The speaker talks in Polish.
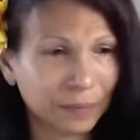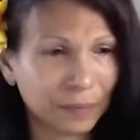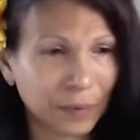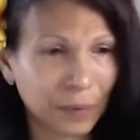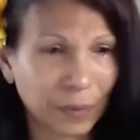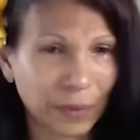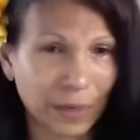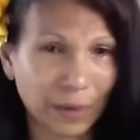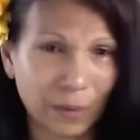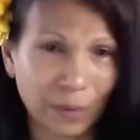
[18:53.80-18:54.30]

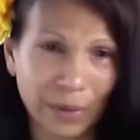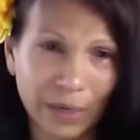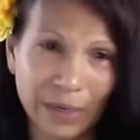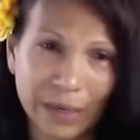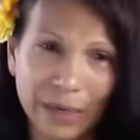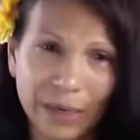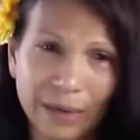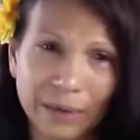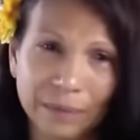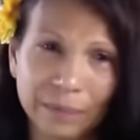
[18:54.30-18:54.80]
Kiedy
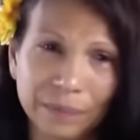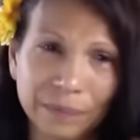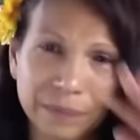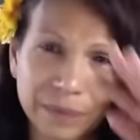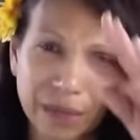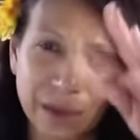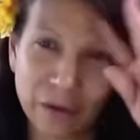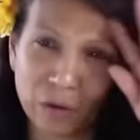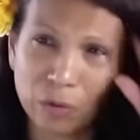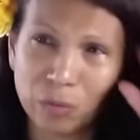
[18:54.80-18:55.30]
weszło z
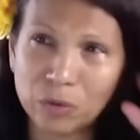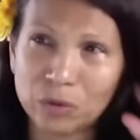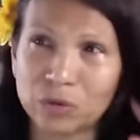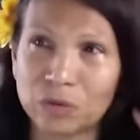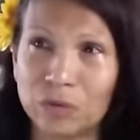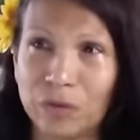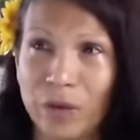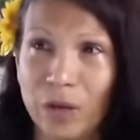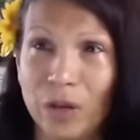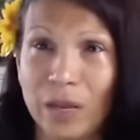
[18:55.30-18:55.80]
powrotem moje
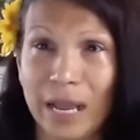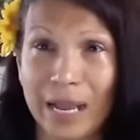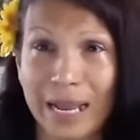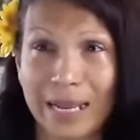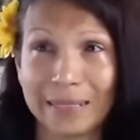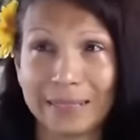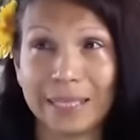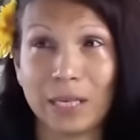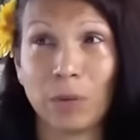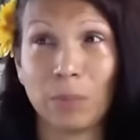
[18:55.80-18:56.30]
ciało,
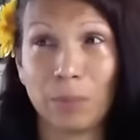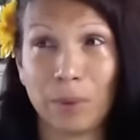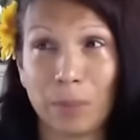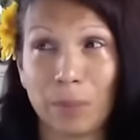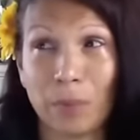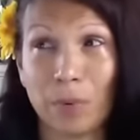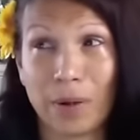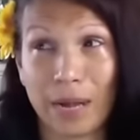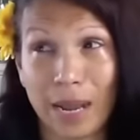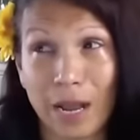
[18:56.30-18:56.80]

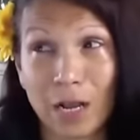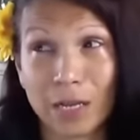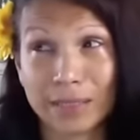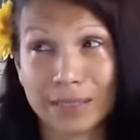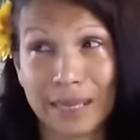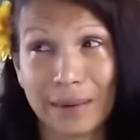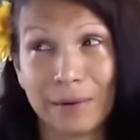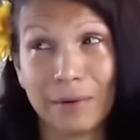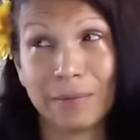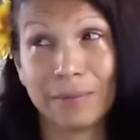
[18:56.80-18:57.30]
teraz jak o
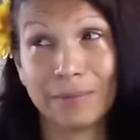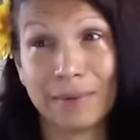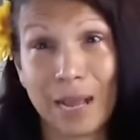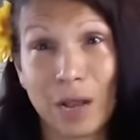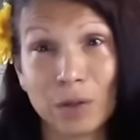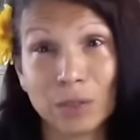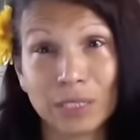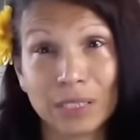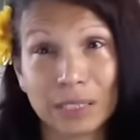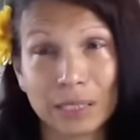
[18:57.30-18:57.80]
tym
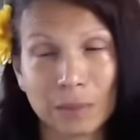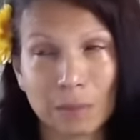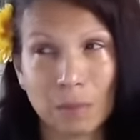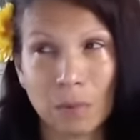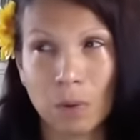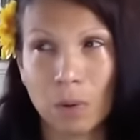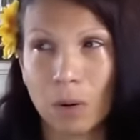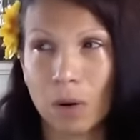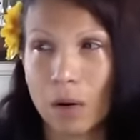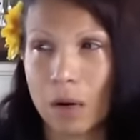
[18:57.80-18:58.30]
opowiadam, o tym
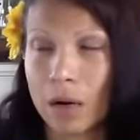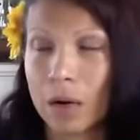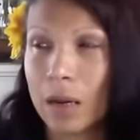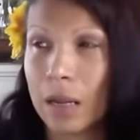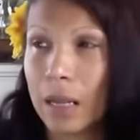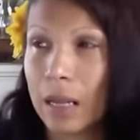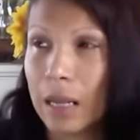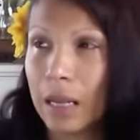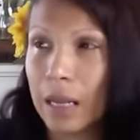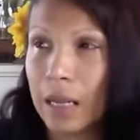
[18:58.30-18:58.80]
ludziom,
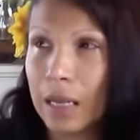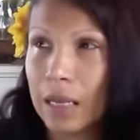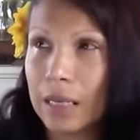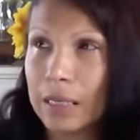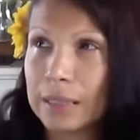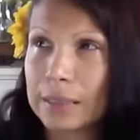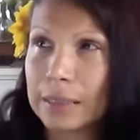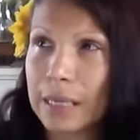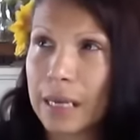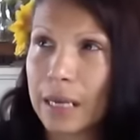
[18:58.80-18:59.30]
to więcej
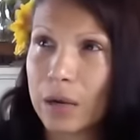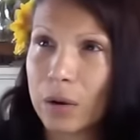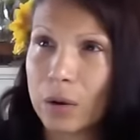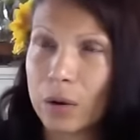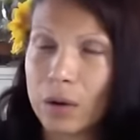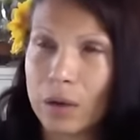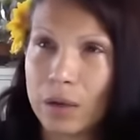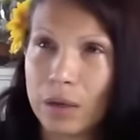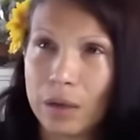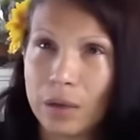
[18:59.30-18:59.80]

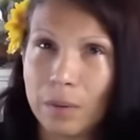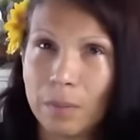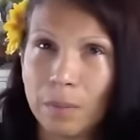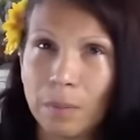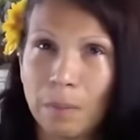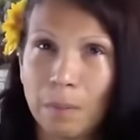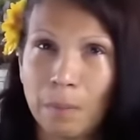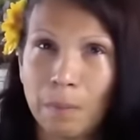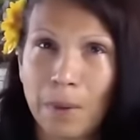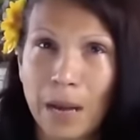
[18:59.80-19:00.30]
pamiętam.
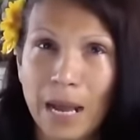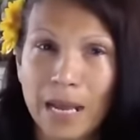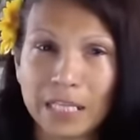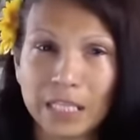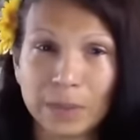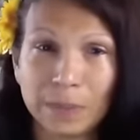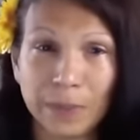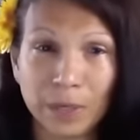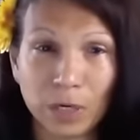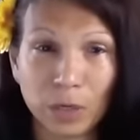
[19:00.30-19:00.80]
To było
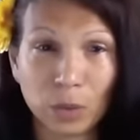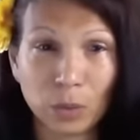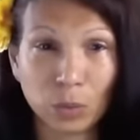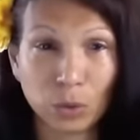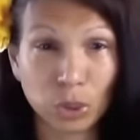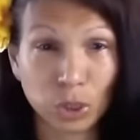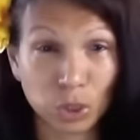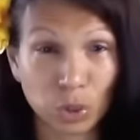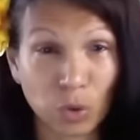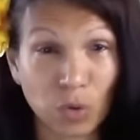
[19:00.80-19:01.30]
tak,
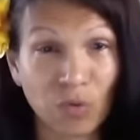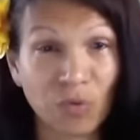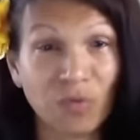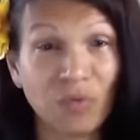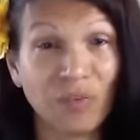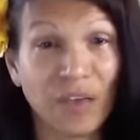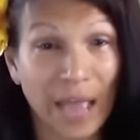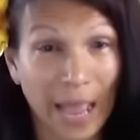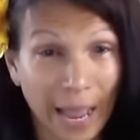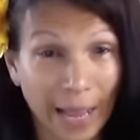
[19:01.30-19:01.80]
jakby
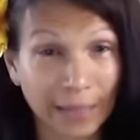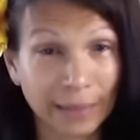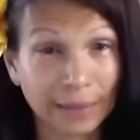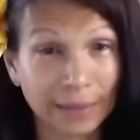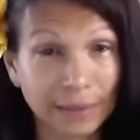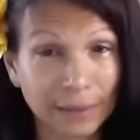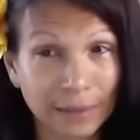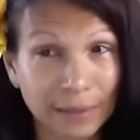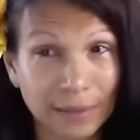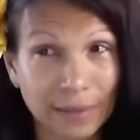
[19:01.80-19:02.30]
mój duch
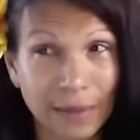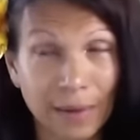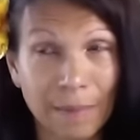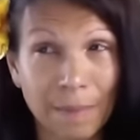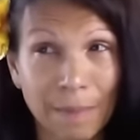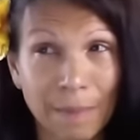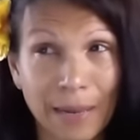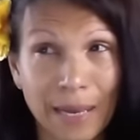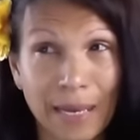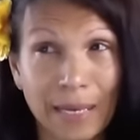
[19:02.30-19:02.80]
był za
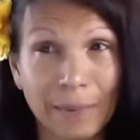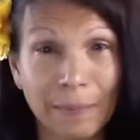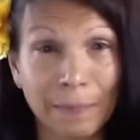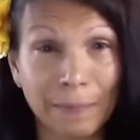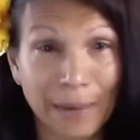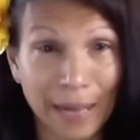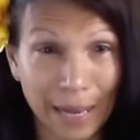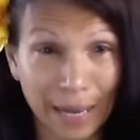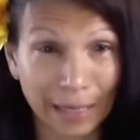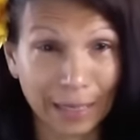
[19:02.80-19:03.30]
gruby,
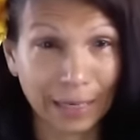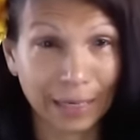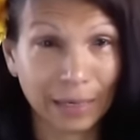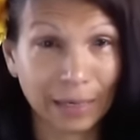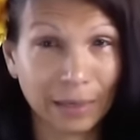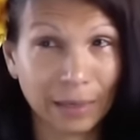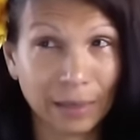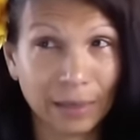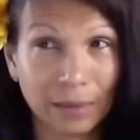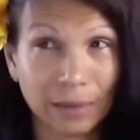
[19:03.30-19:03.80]
żeby się w nie
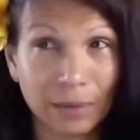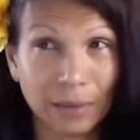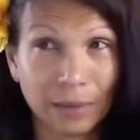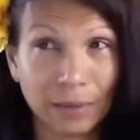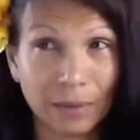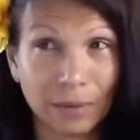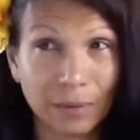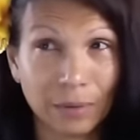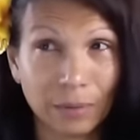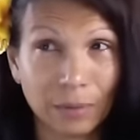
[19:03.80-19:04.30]

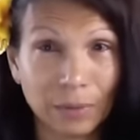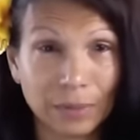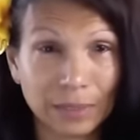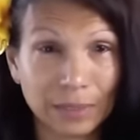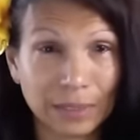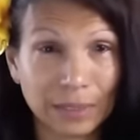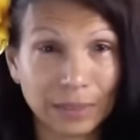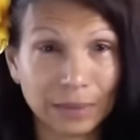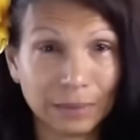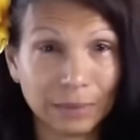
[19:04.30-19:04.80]
zmieścić, ale